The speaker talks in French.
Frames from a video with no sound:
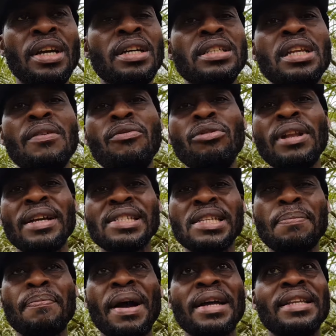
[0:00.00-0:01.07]
Ne vous lancez
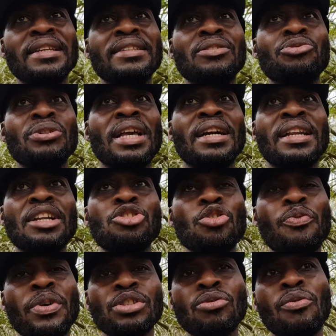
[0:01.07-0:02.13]
pas sur des grandes
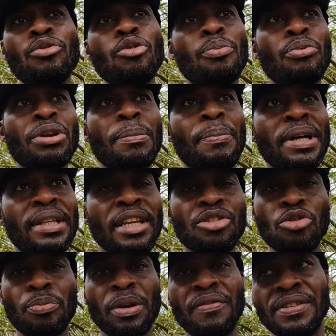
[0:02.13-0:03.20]
surfaces dont vous ne pourrez pas être
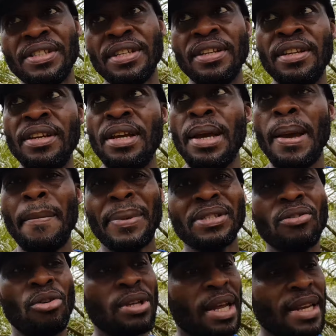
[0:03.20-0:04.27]
supervisé. Parce
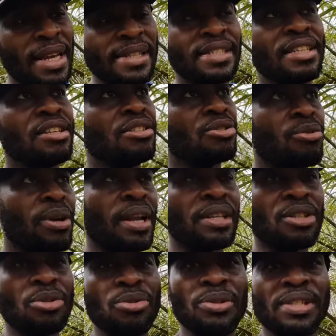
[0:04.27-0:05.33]
qu'on en a ici qui sont
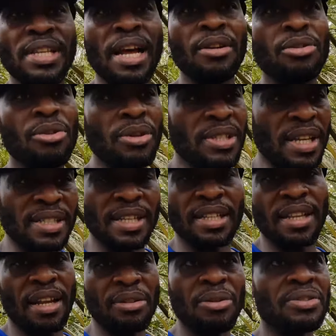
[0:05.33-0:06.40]
lancés sur 100, 200
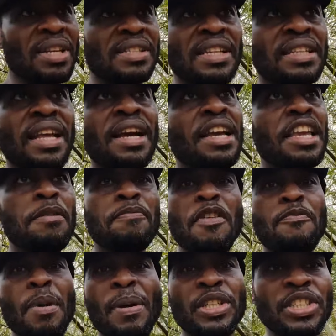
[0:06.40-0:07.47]
hectares. 200 hectares, ils ne peuvent
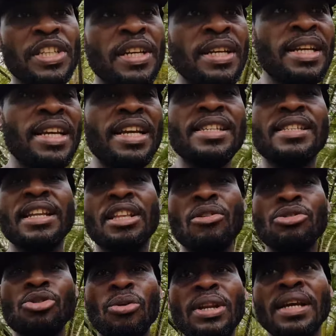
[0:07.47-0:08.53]
pas marcher. Et certains
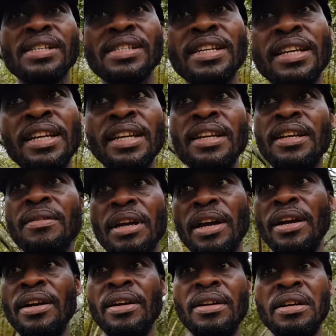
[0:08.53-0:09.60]
sont lancés, hein,
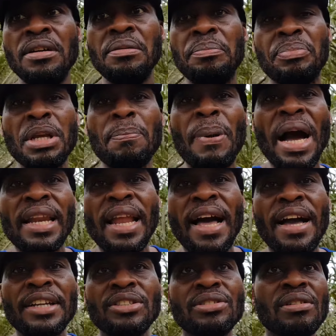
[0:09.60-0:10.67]
pris par
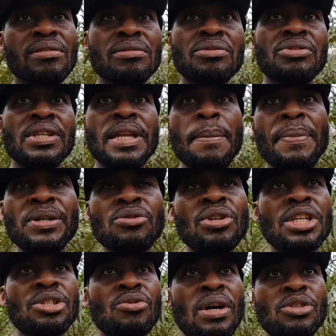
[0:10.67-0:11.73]
l'âge, c'est des personnes
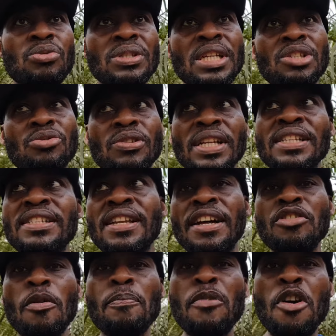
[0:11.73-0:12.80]
qui sont à 60, 70 ans,
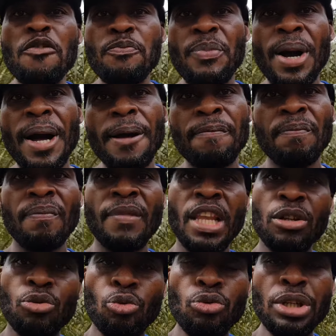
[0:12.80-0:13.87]
ne peuvent pas
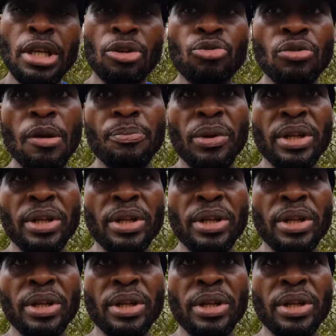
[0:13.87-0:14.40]
tourner dans toutes